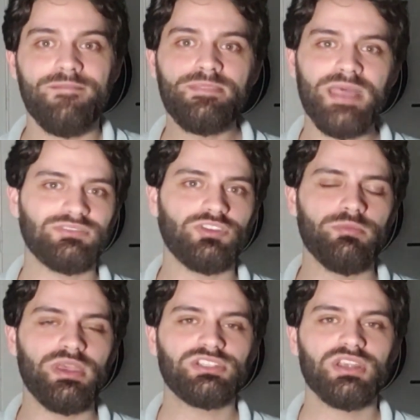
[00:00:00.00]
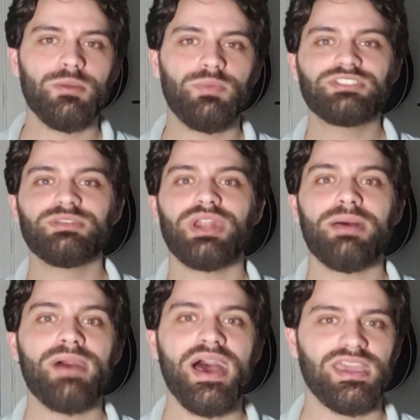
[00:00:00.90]
naturalmente pode demorar
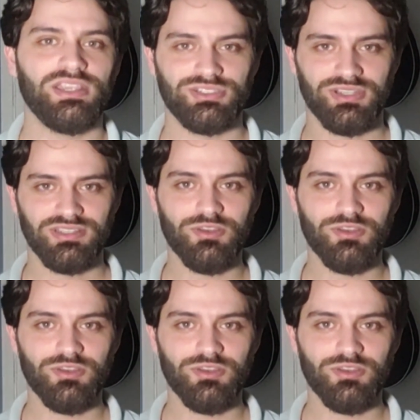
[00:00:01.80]
mais.